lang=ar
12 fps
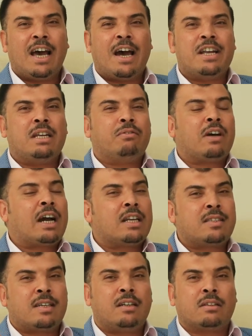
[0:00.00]
أن في آخر
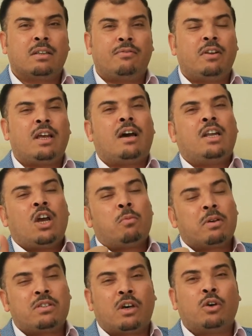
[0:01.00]
السنة الطفل لا
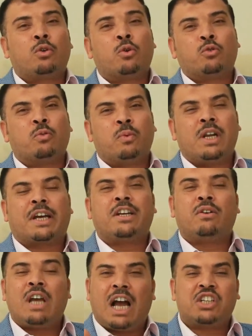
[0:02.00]
يمزق الكتب
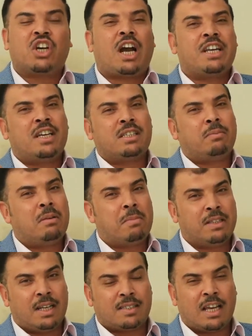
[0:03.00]
ولكنه يعشق أن يذهب
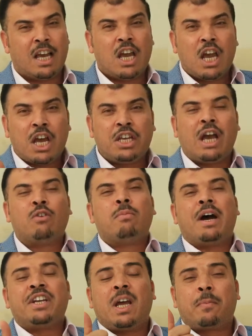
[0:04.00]
للمدرسة يوم
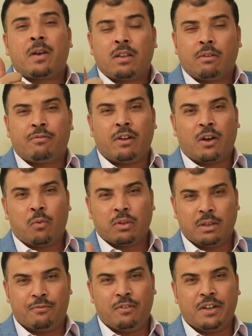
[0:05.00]
أن يبكي طفلك
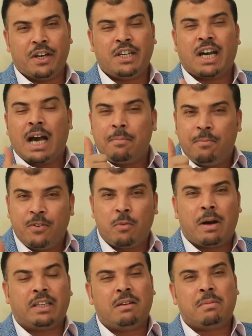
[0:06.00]
وطفلي إن غب في
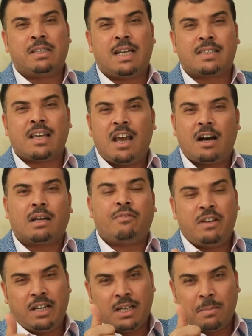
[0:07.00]
يوم عن المدرسة اعرف
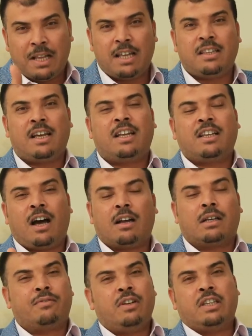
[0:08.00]
أن احنا بدأنا
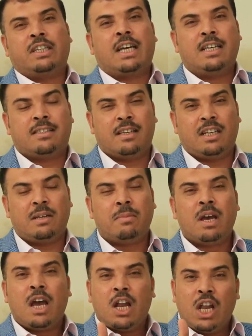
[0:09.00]
نتحرك في الاتجاه السليم
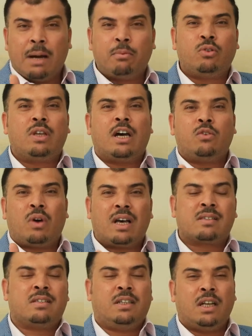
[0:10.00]
لابد أن
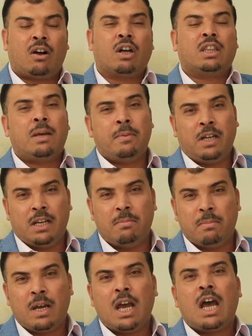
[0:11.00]
نحسن علاقتنا
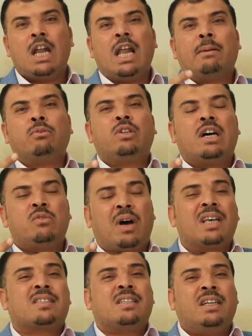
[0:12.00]
بالعلم لابد أن
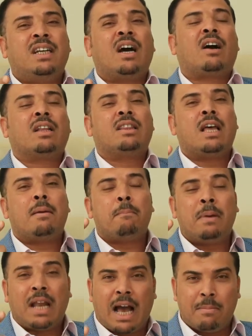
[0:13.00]
نحسن علاقتنا
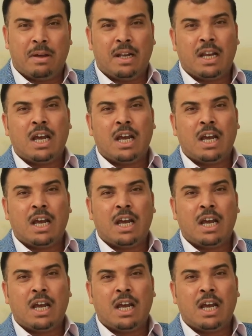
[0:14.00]
بالعمل